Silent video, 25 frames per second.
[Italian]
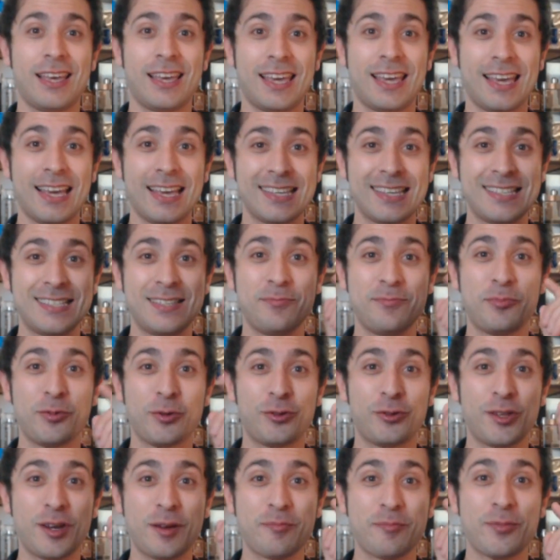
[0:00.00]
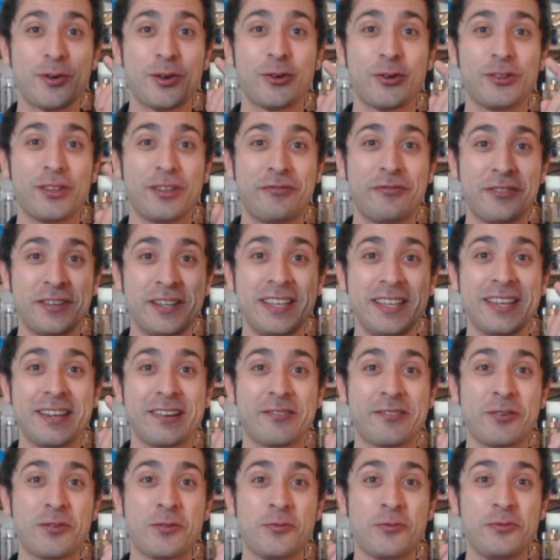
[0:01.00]
che si potrebbero definire
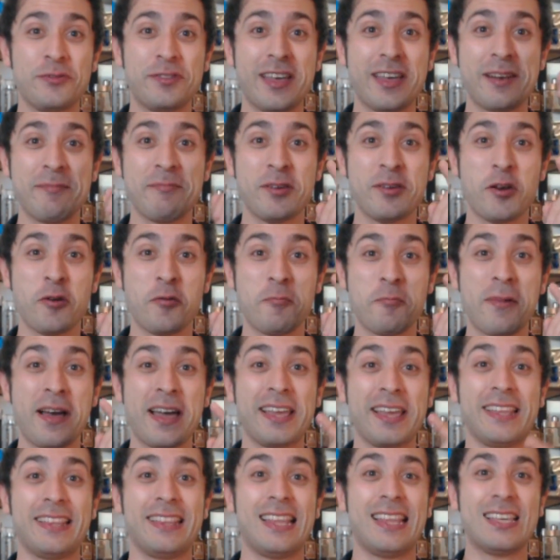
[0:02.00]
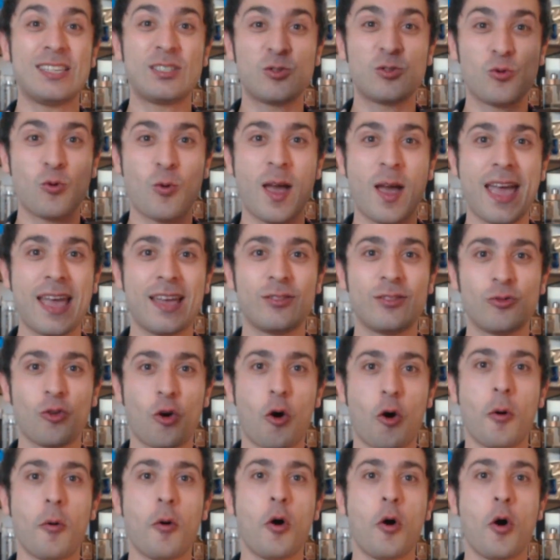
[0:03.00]
con un termine ormai
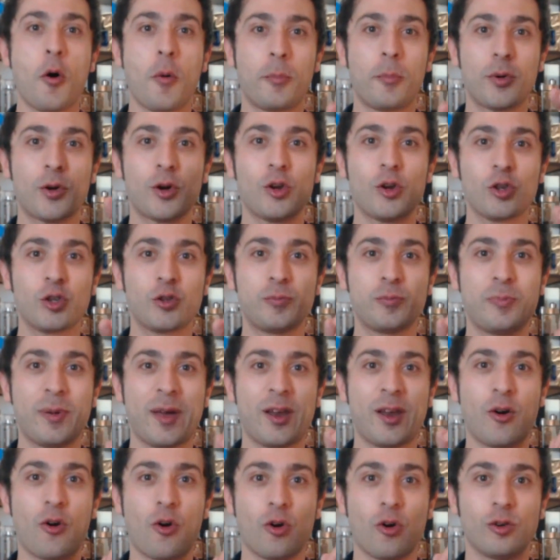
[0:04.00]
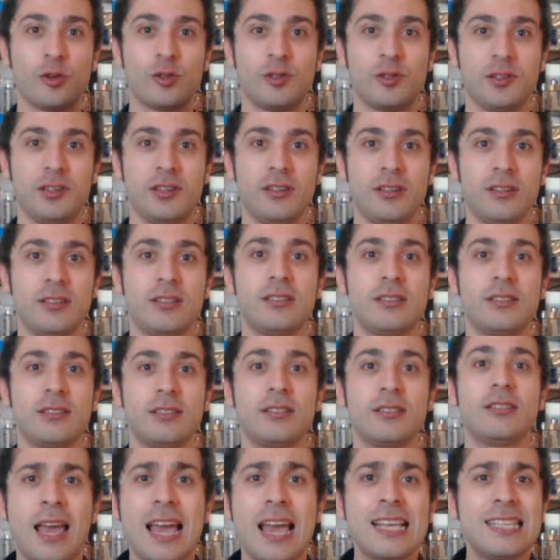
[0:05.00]
desueto, prosperosi,
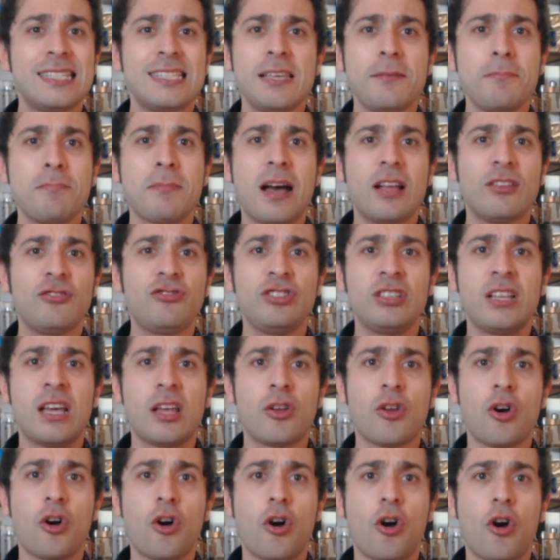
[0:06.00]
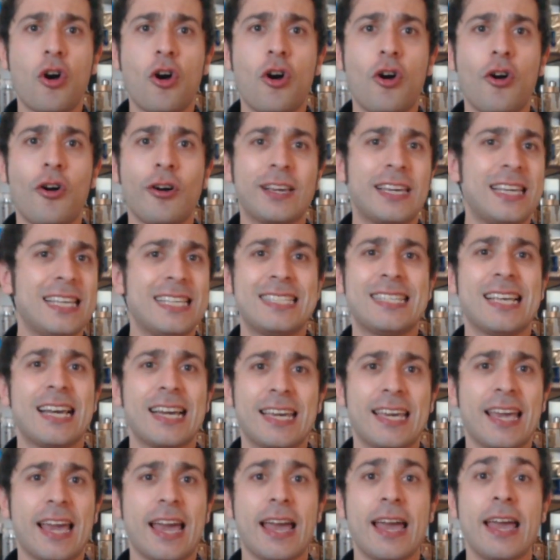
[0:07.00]
e si immaginano chissà
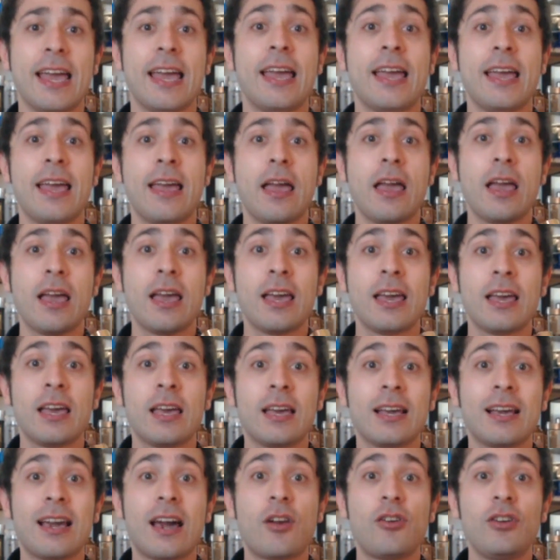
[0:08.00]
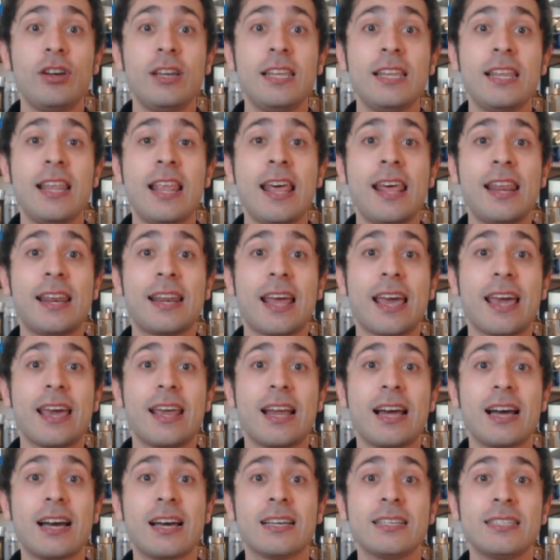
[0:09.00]
che. Carolina
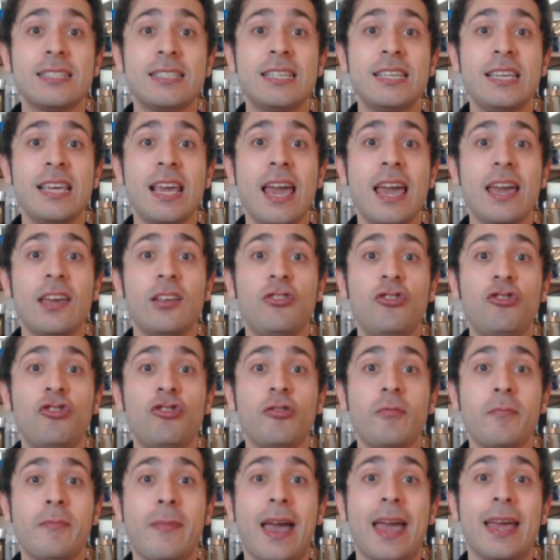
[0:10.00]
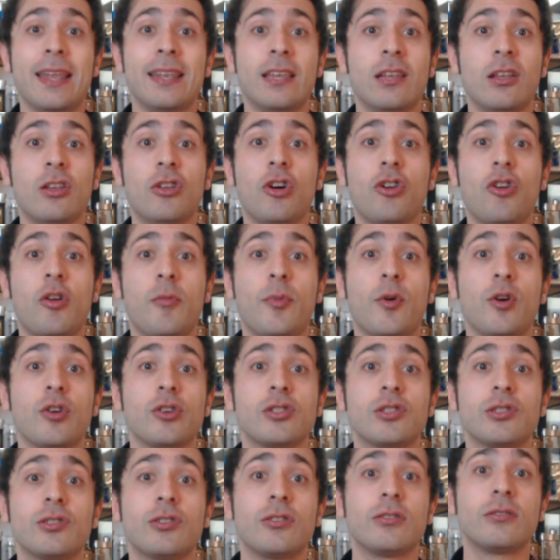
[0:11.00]
Herrera, CH Men, nono
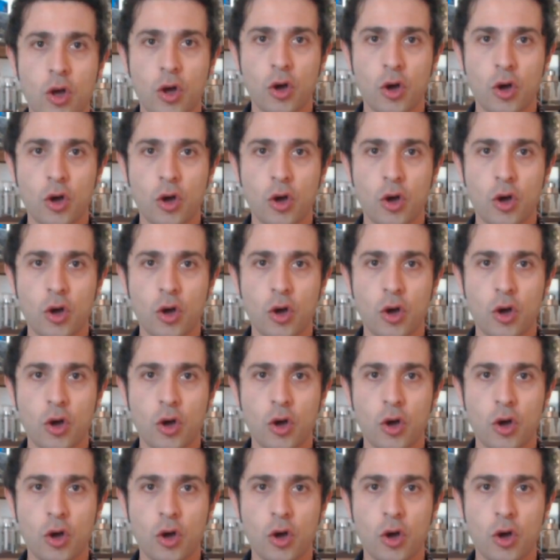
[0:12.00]
posto.